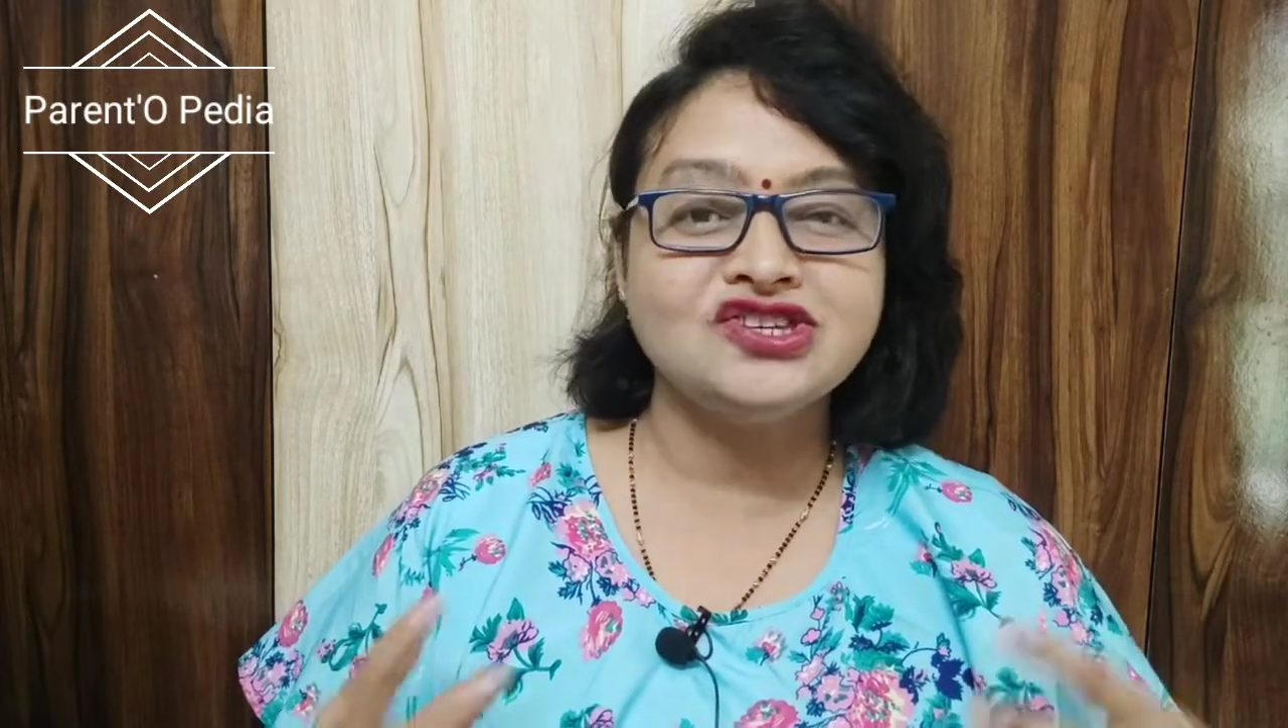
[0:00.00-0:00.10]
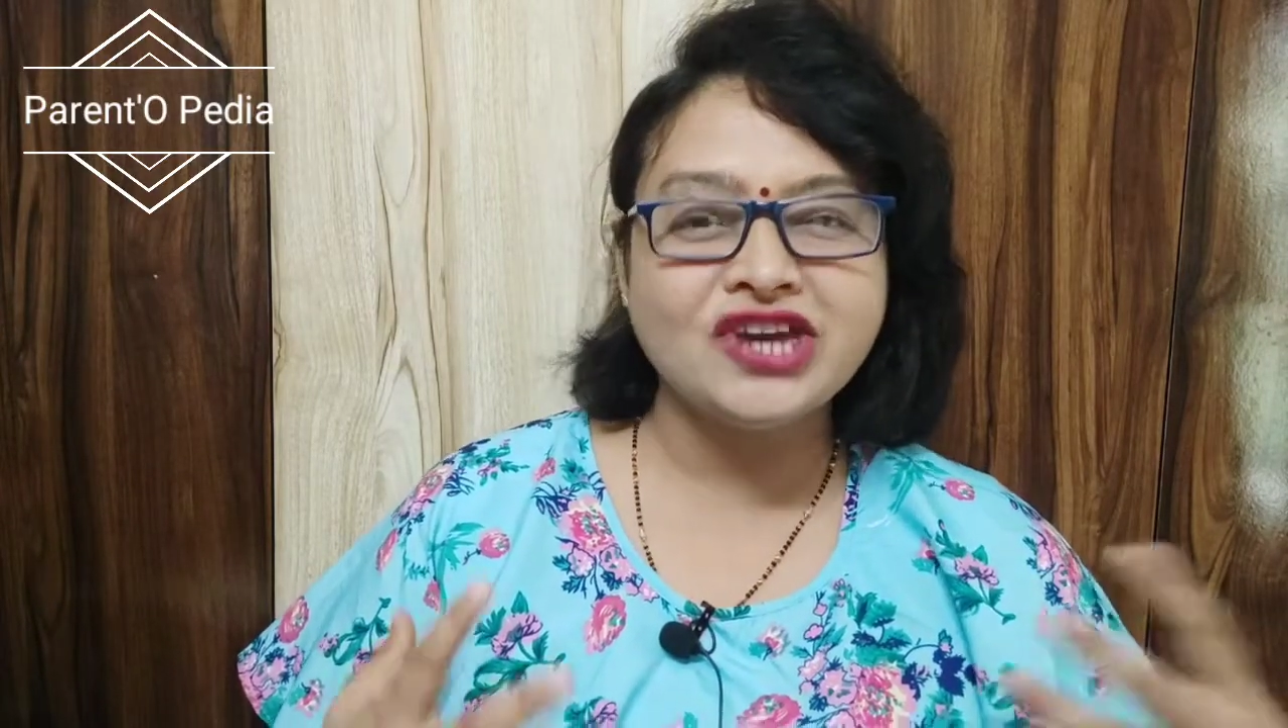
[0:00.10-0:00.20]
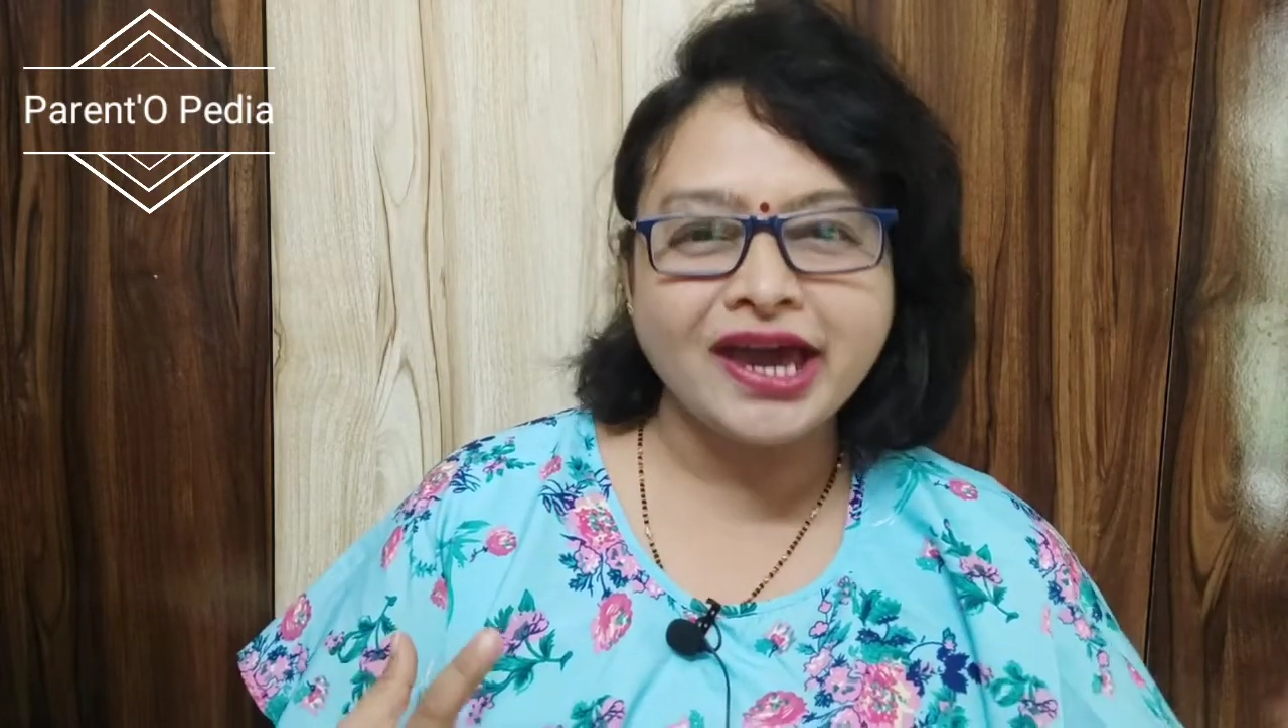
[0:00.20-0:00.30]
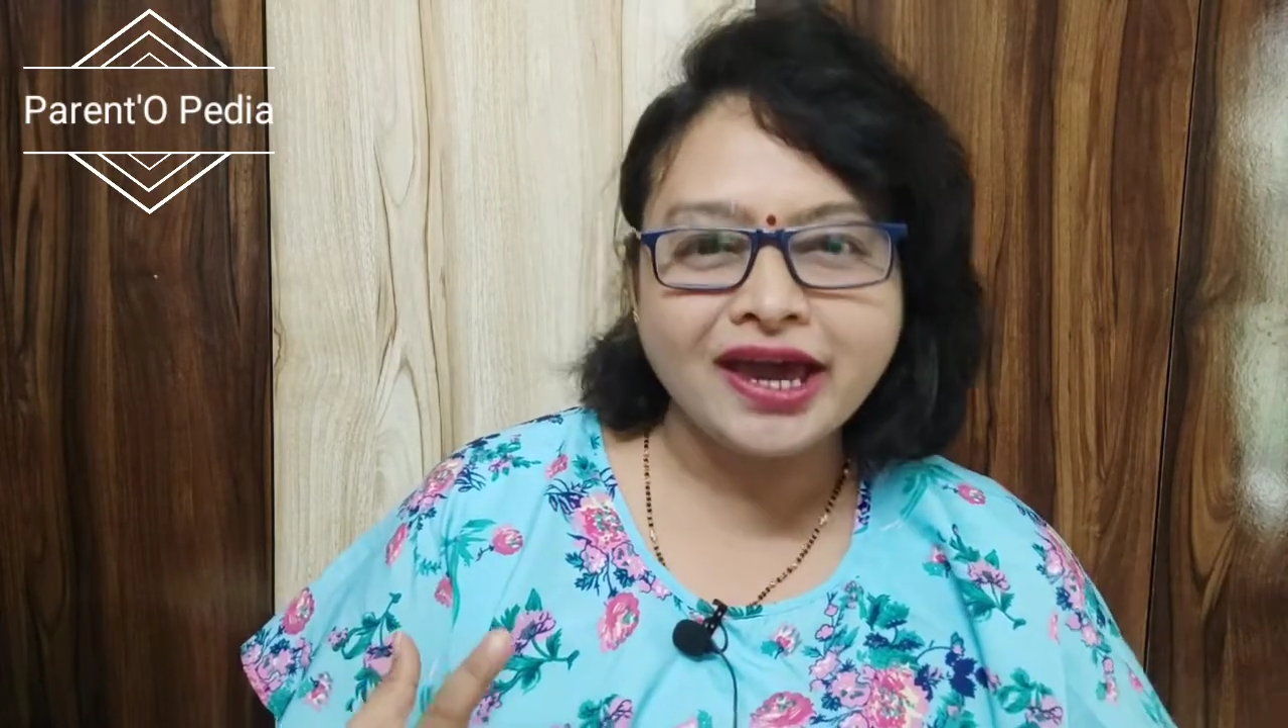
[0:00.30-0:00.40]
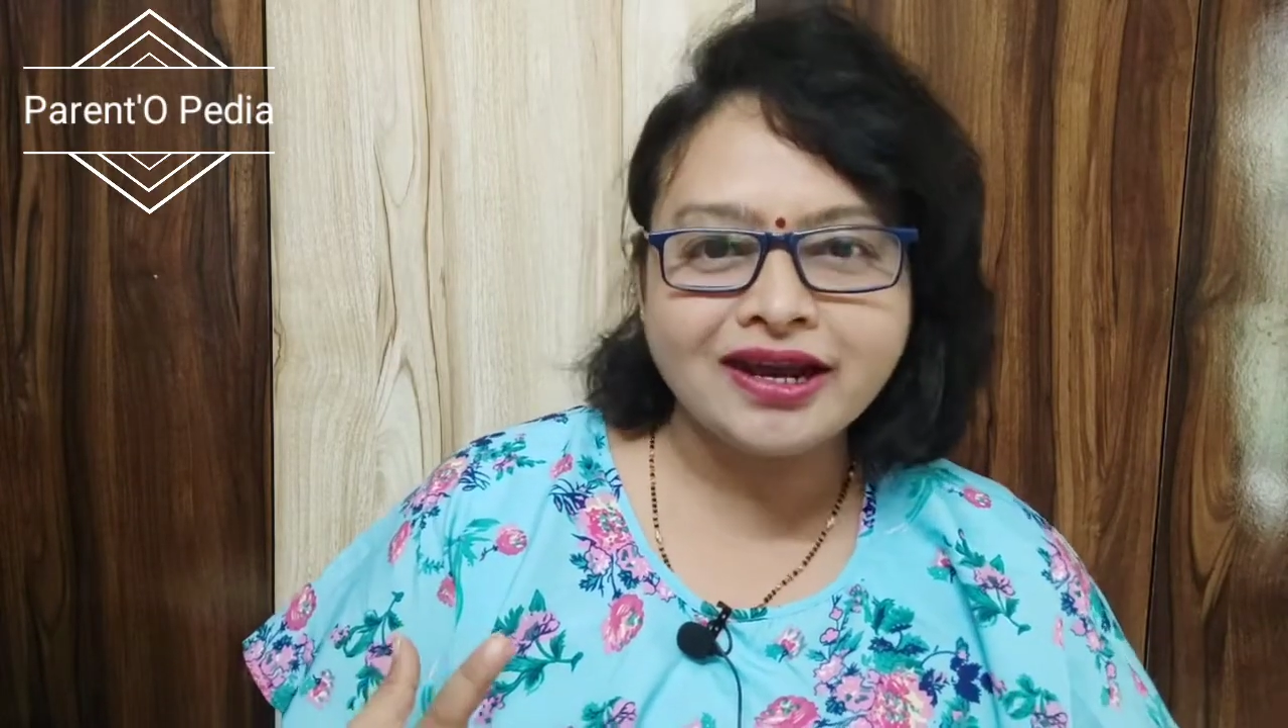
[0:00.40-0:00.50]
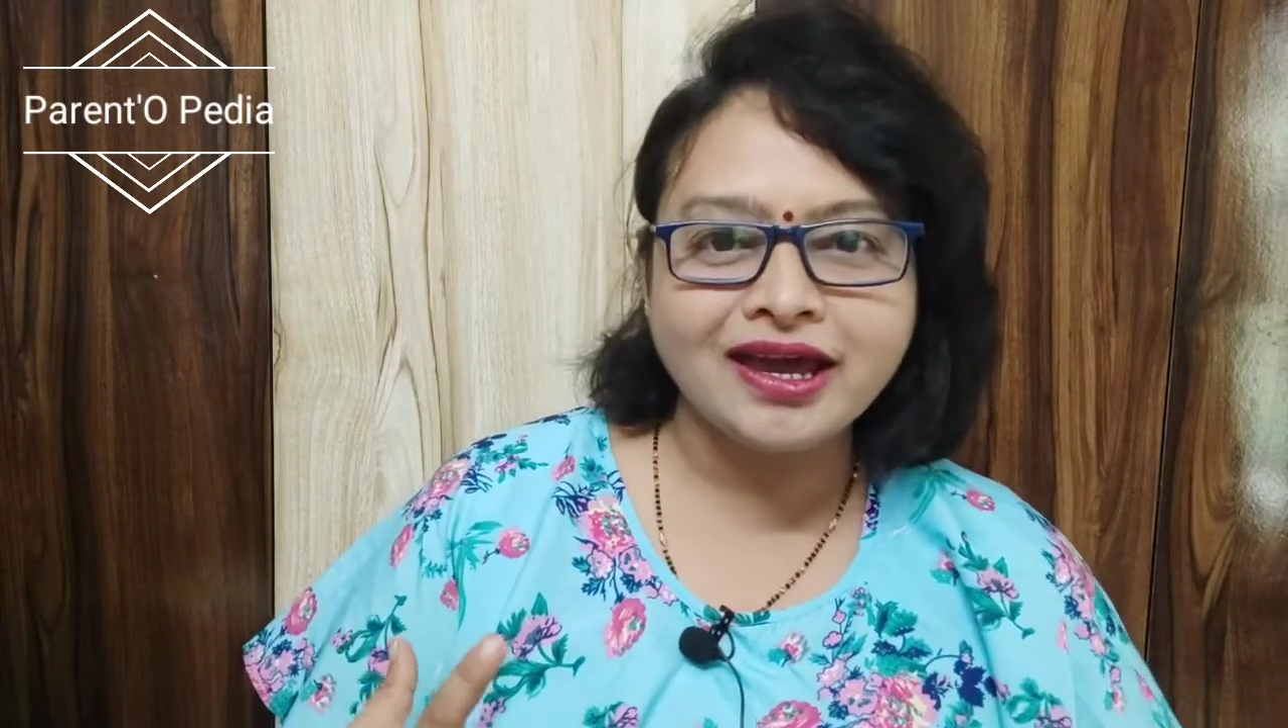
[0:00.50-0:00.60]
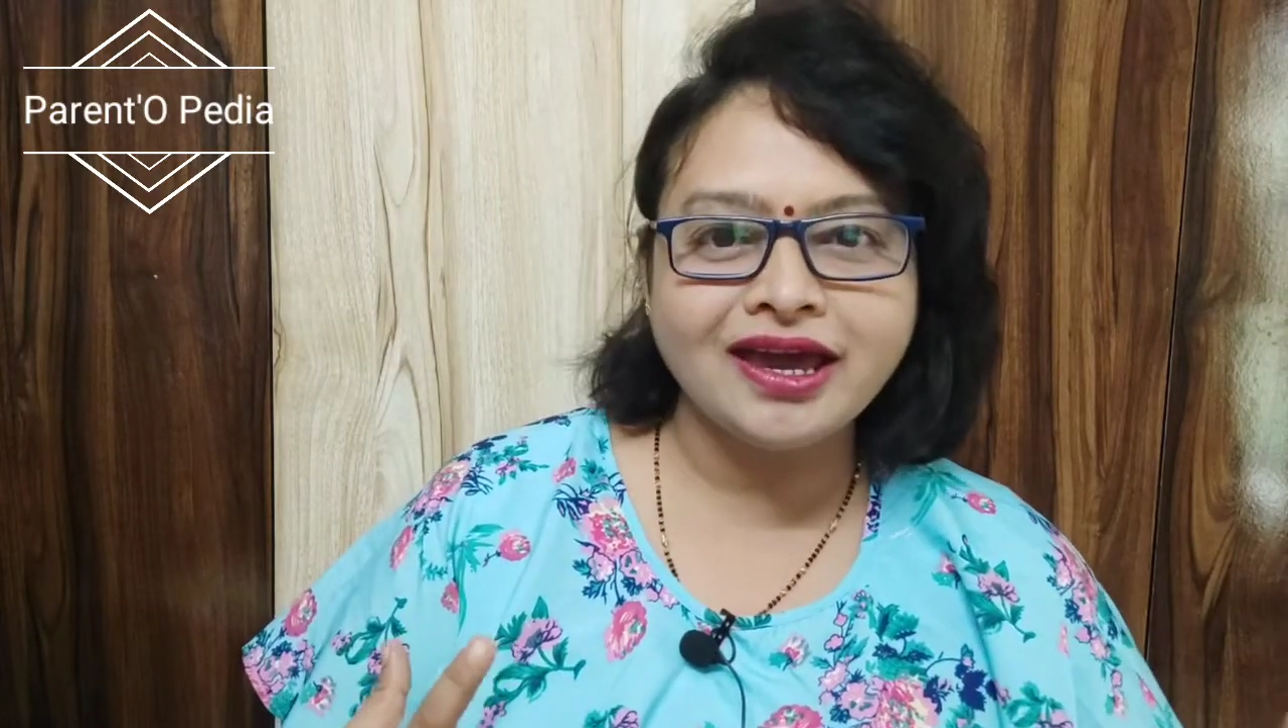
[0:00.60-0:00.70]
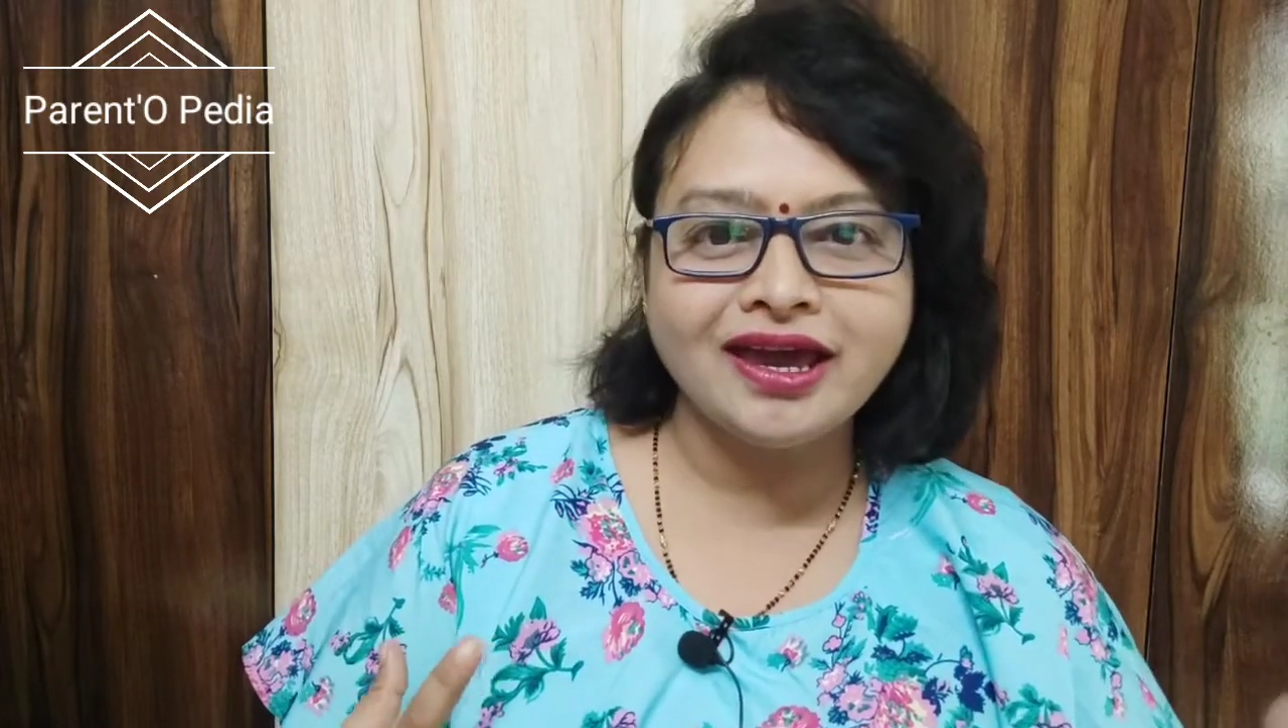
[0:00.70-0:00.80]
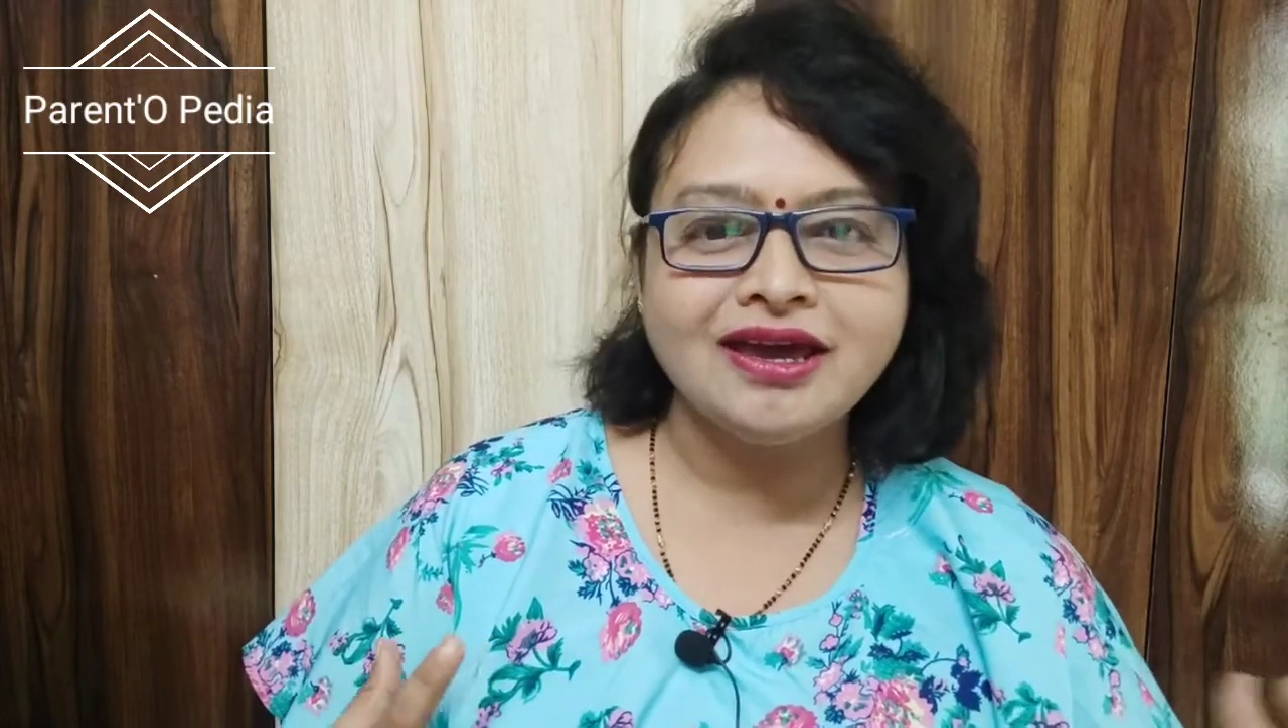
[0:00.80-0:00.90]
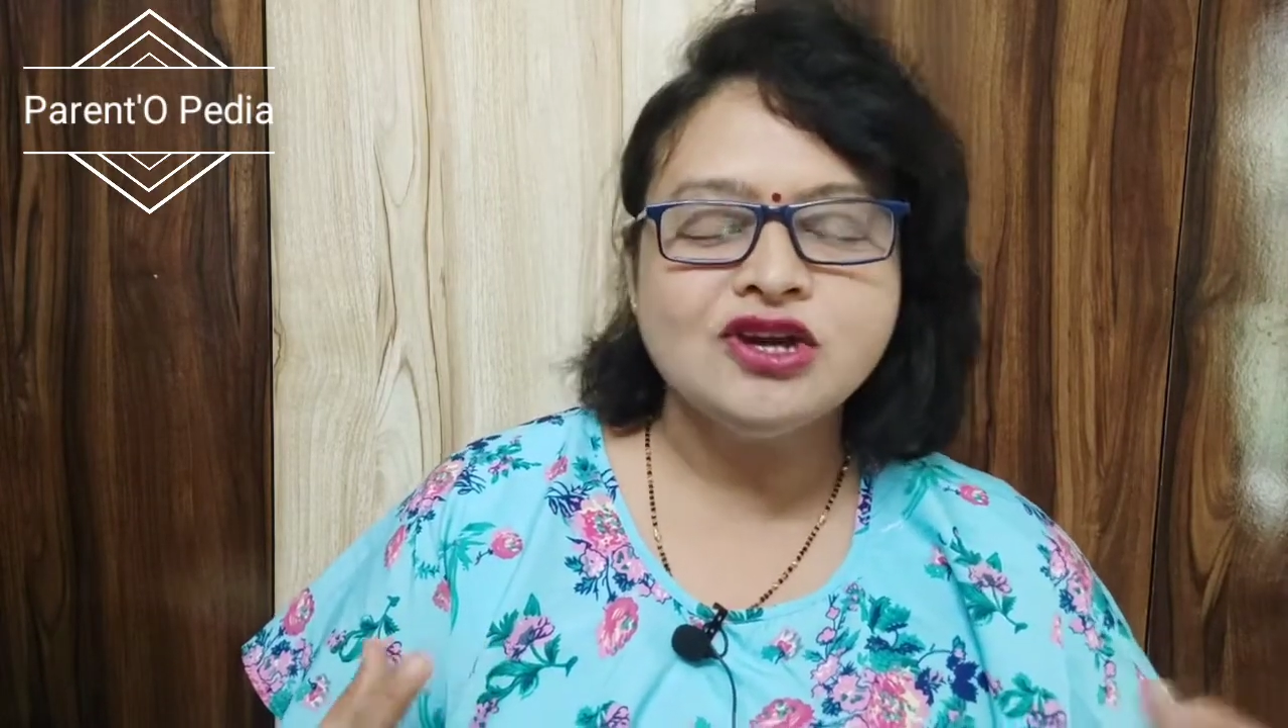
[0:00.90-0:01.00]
चेयर है